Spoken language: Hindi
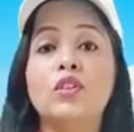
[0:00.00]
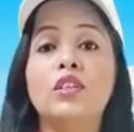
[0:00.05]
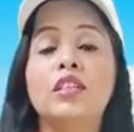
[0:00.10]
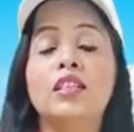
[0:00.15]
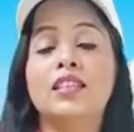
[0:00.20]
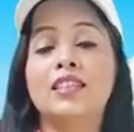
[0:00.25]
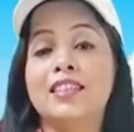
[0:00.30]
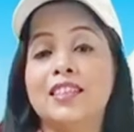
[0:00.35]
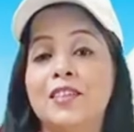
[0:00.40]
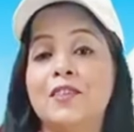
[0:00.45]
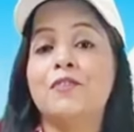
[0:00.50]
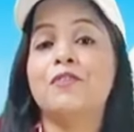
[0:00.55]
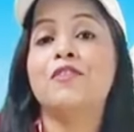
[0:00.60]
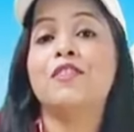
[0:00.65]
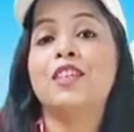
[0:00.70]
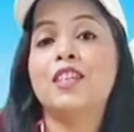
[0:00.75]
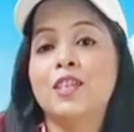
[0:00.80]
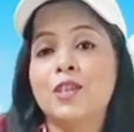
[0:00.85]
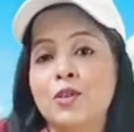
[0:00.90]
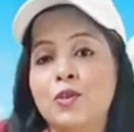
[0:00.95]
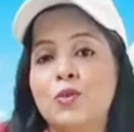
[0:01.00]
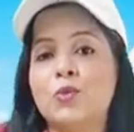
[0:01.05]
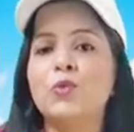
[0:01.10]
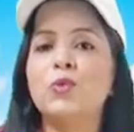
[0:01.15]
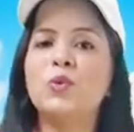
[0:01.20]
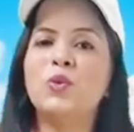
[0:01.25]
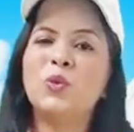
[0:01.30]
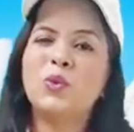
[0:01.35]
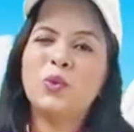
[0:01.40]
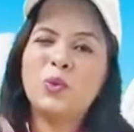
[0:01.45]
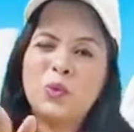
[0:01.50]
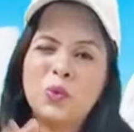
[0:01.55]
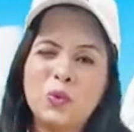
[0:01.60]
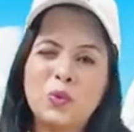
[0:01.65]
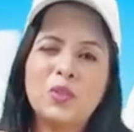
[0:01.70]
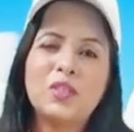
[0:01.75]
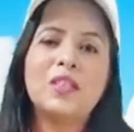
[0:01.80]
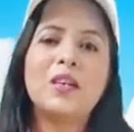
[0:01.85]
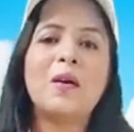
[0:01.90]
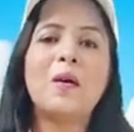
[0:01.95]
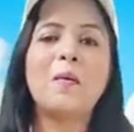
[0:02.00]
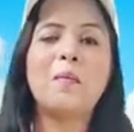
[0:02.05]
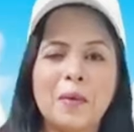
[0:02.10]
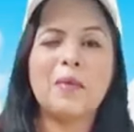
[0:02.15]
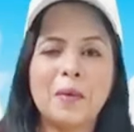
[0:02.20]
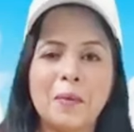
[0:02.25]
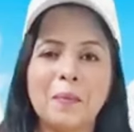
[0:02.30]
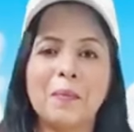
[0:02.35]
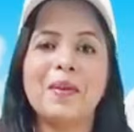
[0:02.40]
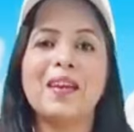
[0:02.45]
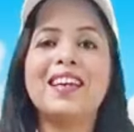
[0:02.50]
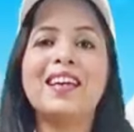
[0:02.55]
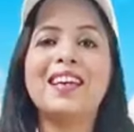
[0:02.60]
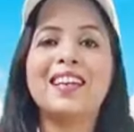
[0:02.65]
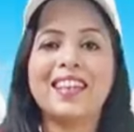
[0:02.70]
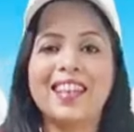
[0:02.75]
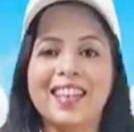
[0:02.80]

उड़ती फिरूं तू जमी पे